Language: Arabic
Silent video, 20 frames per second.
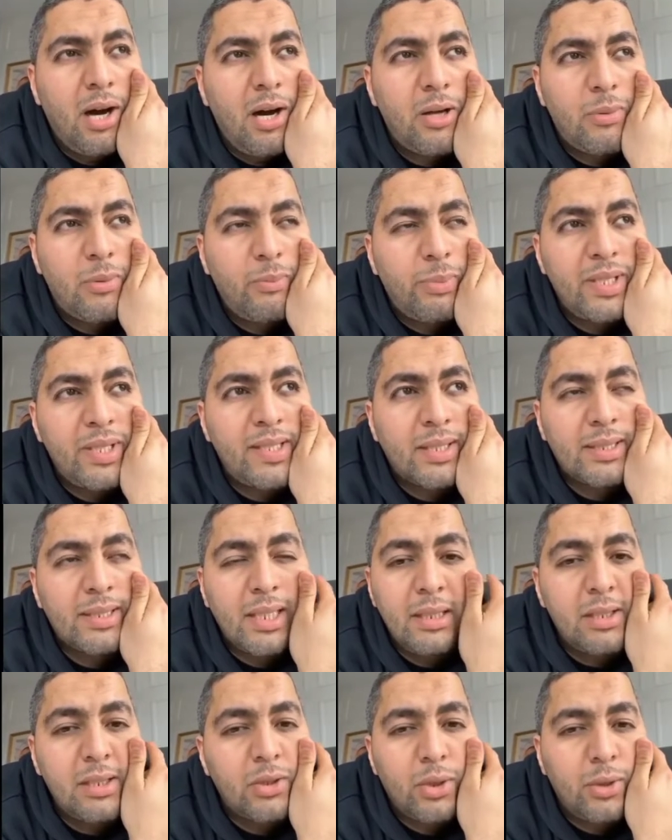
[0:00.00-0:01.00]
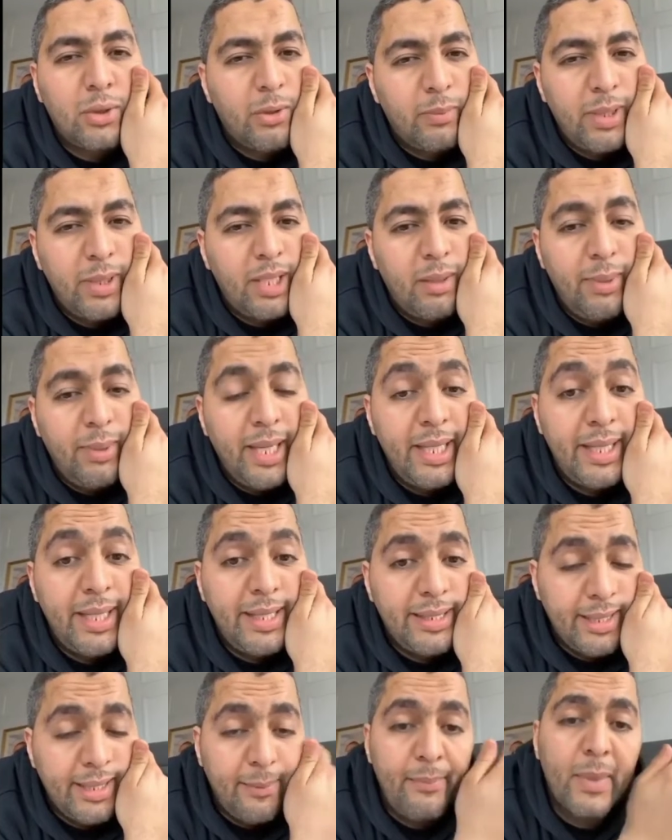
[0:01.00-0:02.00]
ربي تعطيني شي طوموبيله بحال
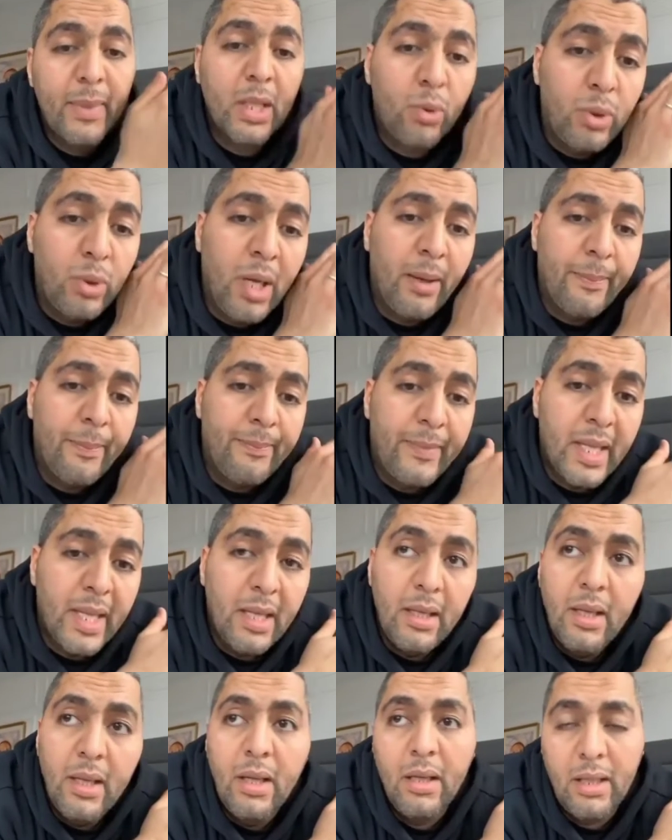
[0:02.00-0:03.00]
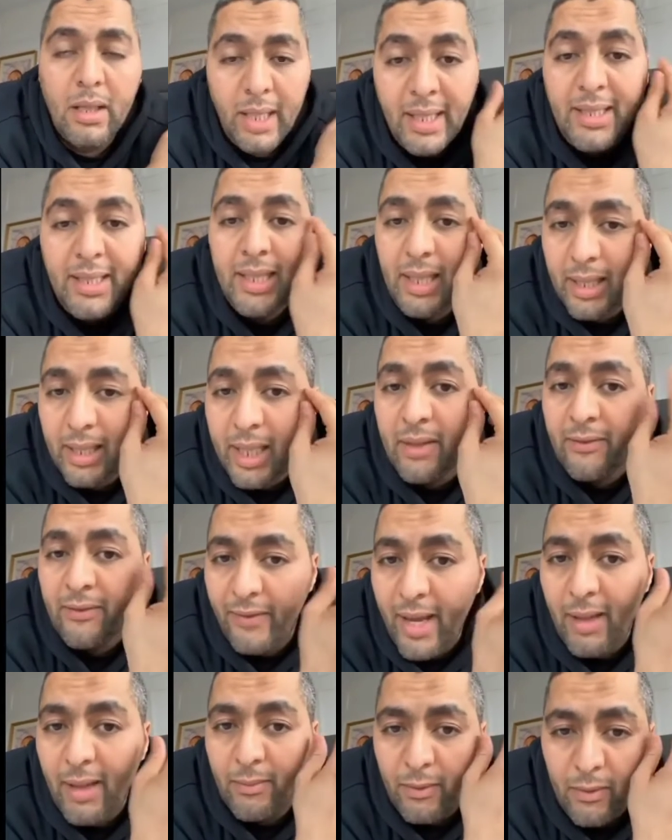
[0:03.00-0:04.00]
هادي ولا هذا الا كان
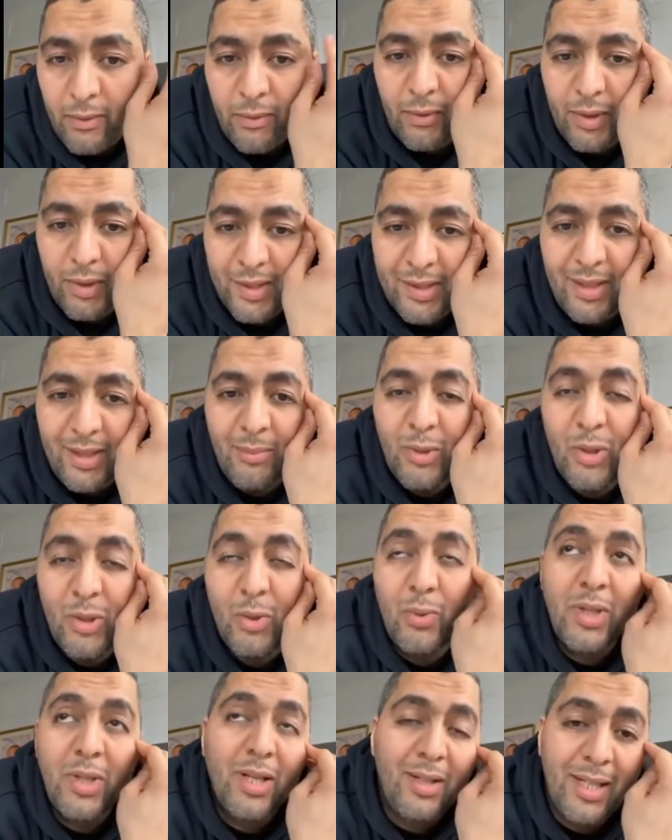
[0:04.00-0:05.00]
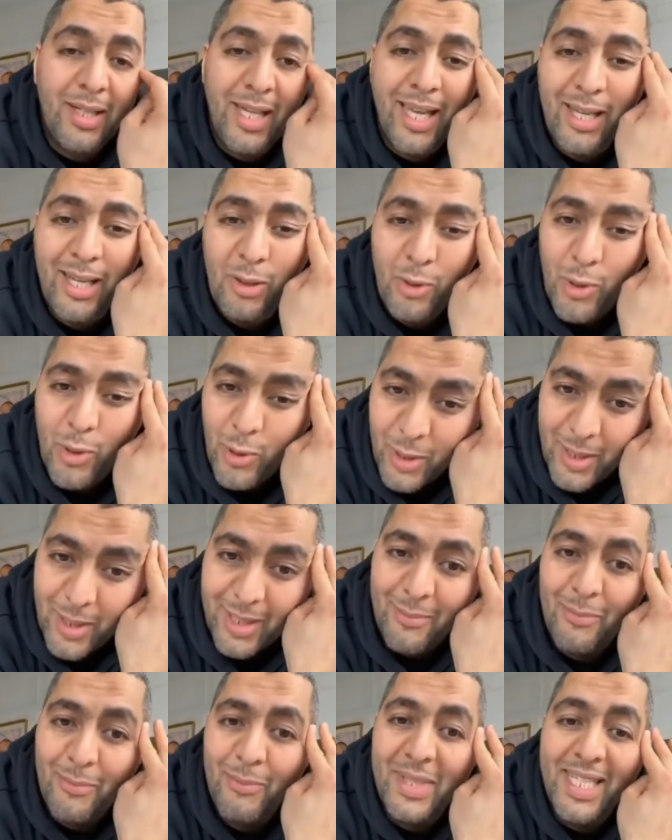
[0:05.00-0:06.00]
فاهم زعما شويه عقله
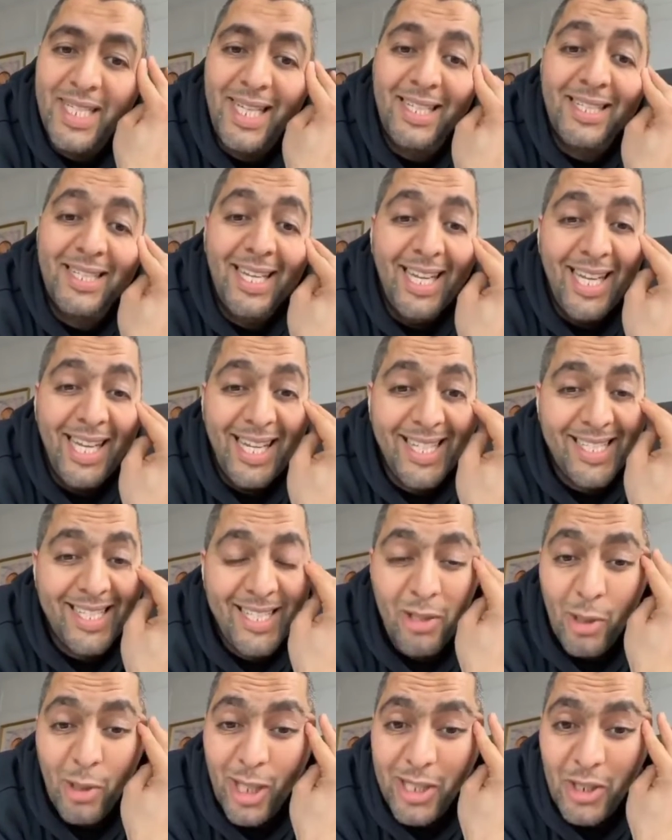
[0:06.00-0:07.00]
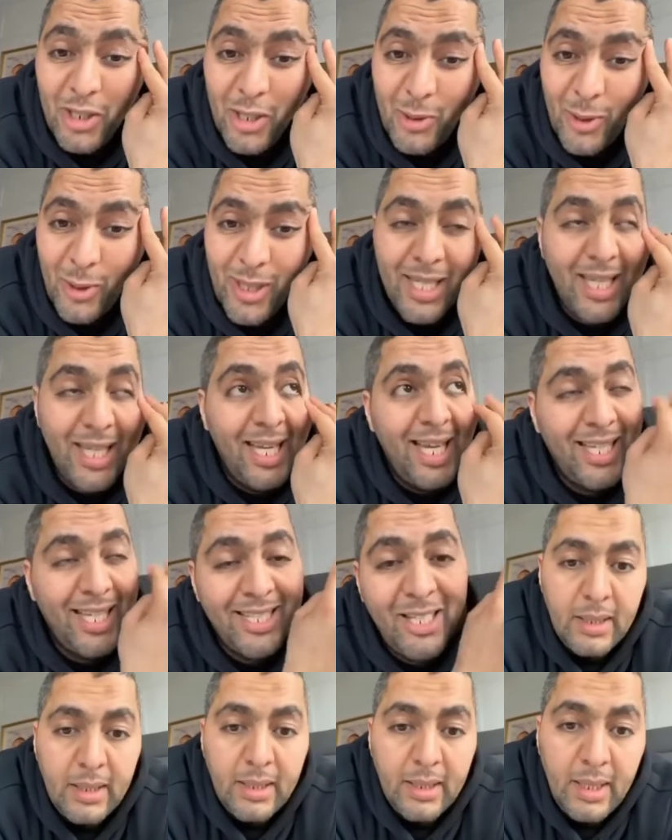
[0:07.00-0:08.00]
مزيان سينو يقدر يقول لك
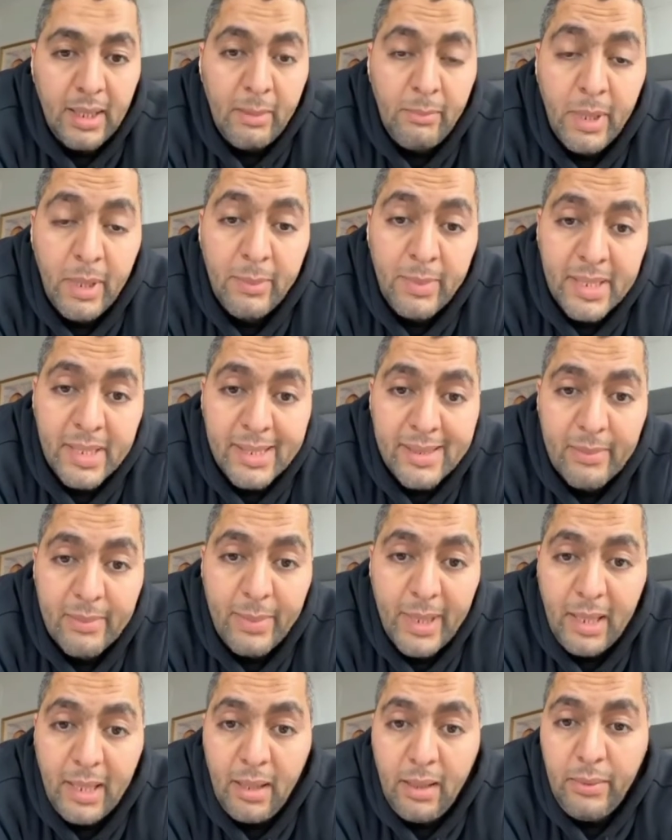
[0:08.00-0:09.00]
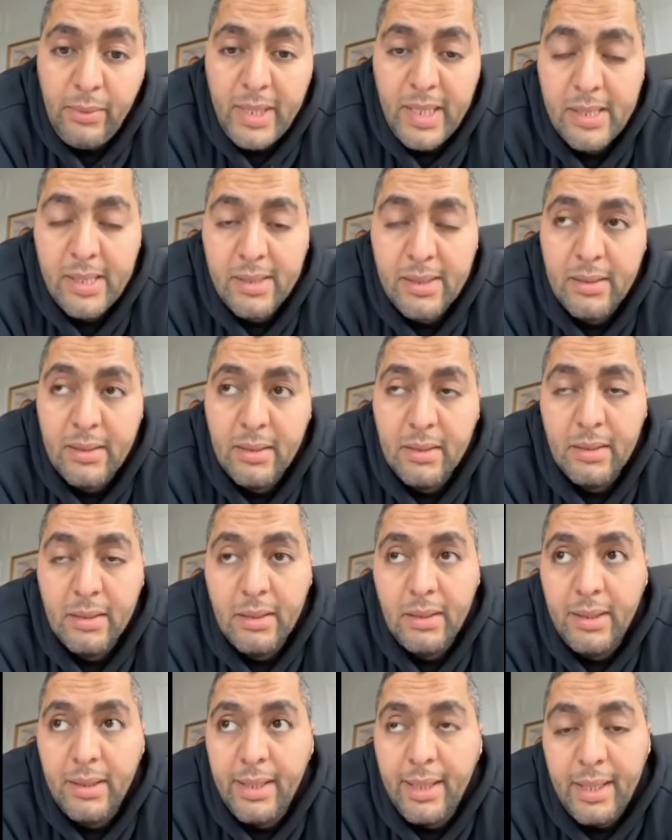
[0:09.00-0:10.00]
اما بالنسبه للحوايج
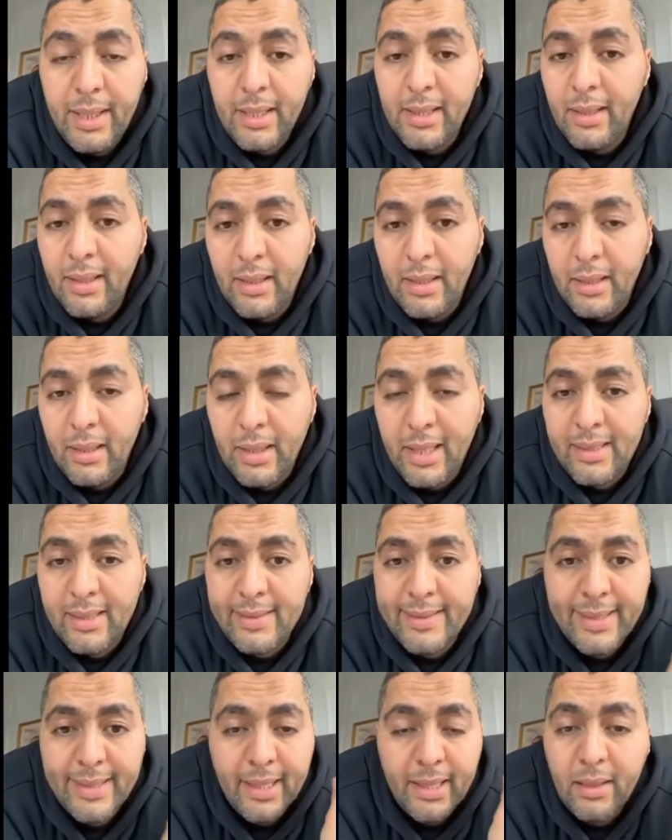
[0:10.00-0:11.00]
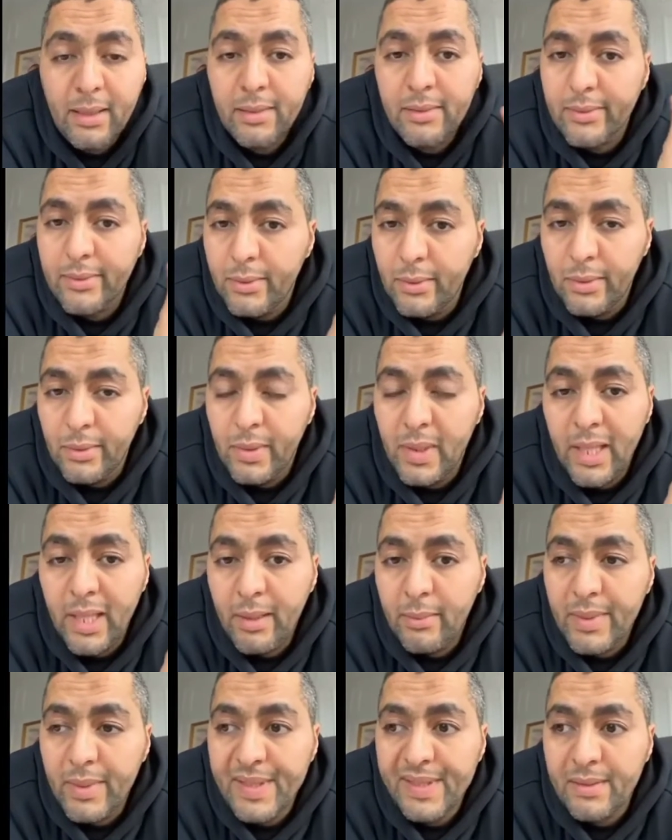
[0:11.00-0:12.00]
راه خاصك غير تكون
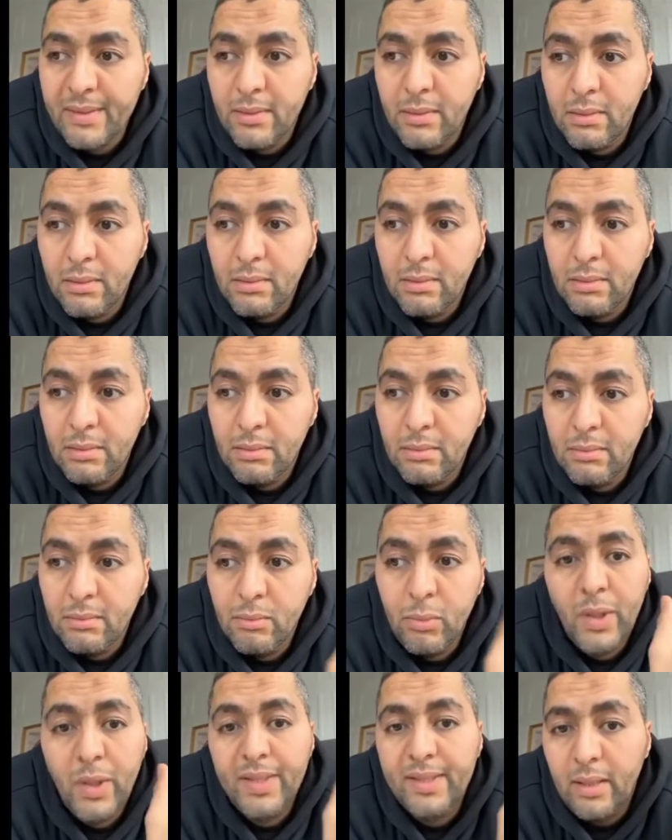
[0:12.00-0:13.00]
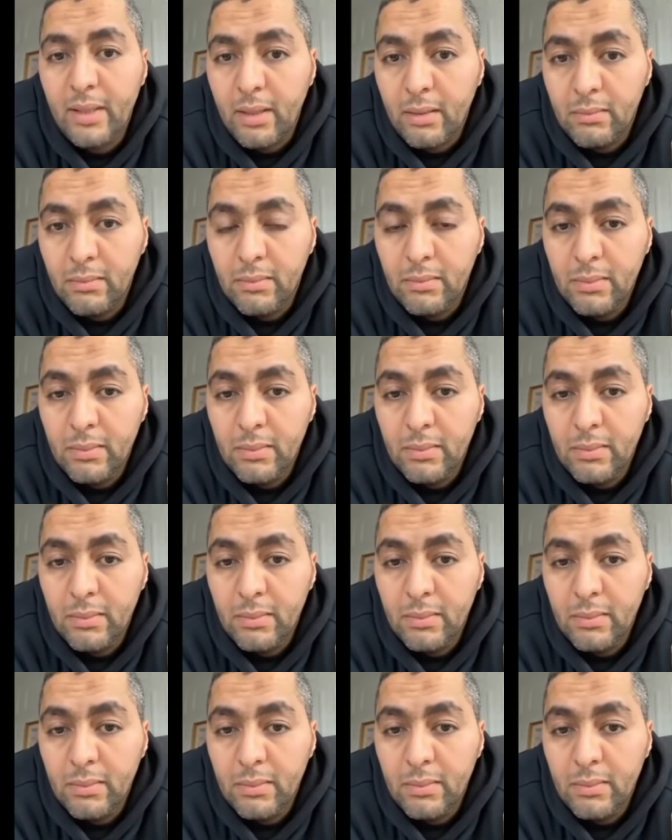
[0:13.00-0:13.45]
لابس محترم